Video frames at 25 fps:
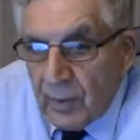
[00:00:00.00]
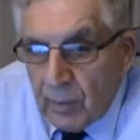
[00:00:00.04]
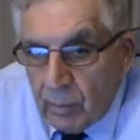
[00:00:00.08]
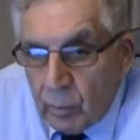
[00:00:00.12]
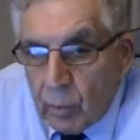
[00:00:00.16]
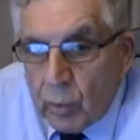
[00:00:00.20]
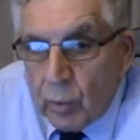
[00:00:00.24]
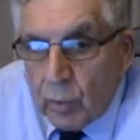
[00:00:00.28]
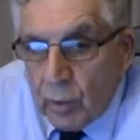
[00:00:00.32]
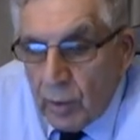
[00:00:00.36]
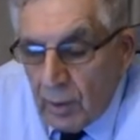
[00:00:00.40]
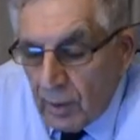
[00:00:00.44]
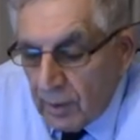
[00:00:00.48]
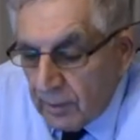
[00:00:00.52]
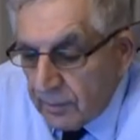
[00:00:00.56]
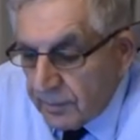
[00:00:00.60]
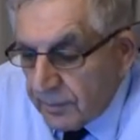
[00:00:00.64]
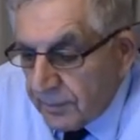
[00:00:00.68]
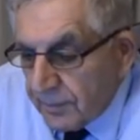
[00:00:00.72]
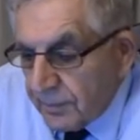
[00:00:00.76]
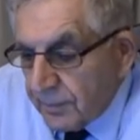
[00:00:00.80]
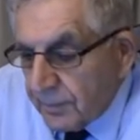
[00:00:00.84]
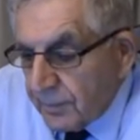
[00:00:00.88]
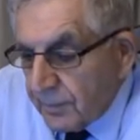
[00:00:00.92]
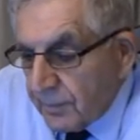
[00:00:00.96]
البول
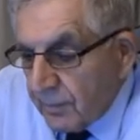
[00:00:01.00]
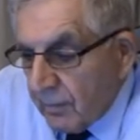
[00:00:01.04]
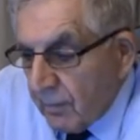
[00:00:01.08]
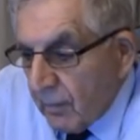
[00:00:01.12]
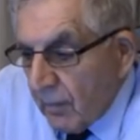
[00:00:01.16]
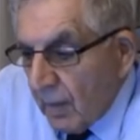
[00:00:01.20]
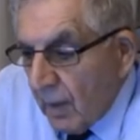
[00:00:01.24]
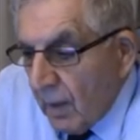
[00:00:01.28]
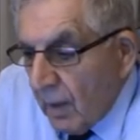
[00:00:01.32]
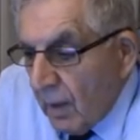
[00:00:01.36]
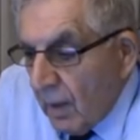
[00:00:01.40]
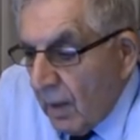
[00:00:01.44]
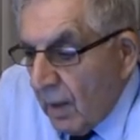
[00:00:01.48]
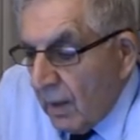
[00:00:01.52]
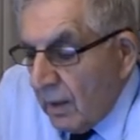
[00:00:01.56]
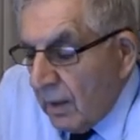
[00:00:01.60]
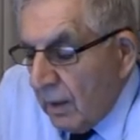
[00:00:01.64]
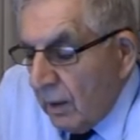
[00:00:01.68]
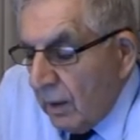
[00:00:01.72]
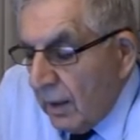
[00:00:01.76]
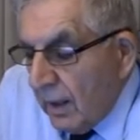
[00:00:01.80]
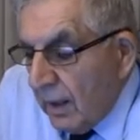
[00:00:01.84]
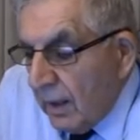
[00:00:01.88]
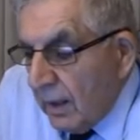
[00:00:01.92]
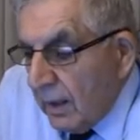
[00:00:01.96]

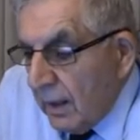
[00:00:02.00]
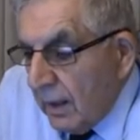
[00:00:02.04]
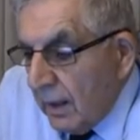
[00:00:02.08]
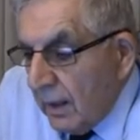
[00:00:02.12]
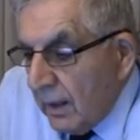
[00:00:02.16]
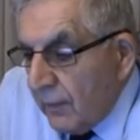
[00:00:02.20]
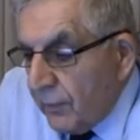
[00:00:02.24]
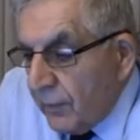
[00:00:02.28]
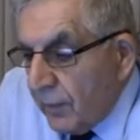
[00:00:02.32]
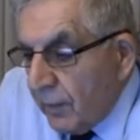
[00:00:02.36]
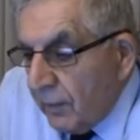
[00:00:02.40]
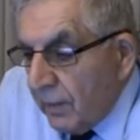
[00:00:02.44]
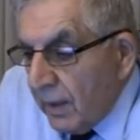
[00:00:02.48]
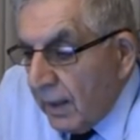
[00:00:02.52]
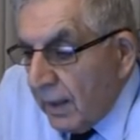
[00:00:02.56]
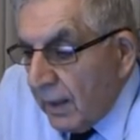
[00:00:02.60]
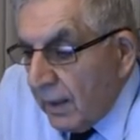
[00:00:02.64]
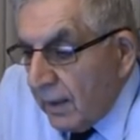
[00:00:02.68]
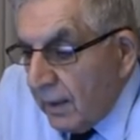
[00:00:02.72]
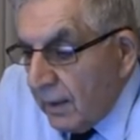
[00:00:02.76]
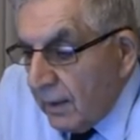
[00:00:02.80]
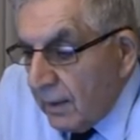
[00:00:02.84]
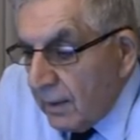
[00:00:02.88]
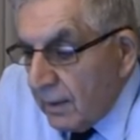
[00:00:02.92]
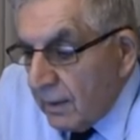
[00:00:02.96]

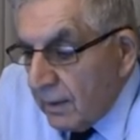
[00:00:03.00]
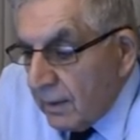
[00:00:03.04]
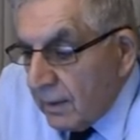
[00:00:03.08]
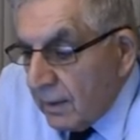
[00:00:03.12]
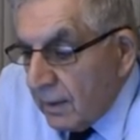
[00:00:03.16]
الفيميل